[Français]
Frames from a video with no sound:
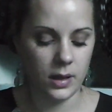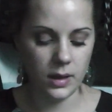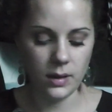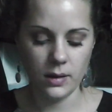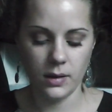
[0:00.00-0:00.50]

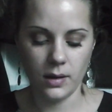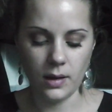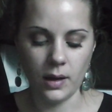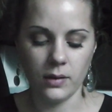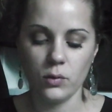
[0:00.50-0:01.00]
Et
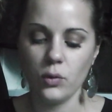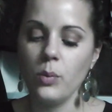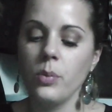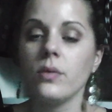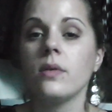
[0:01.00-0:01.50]
un
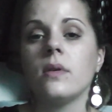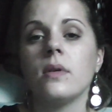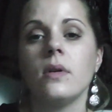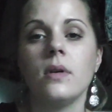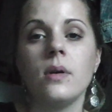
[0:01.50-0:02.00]
taupe
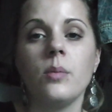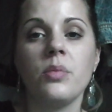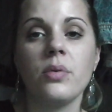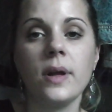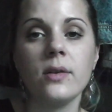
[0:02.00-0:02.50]

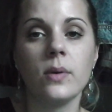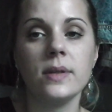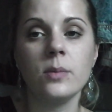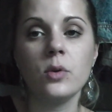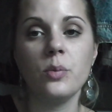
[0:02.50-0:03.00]
pour la
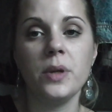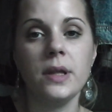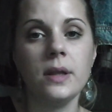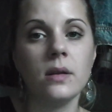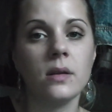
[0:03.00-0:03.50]
troisième copine.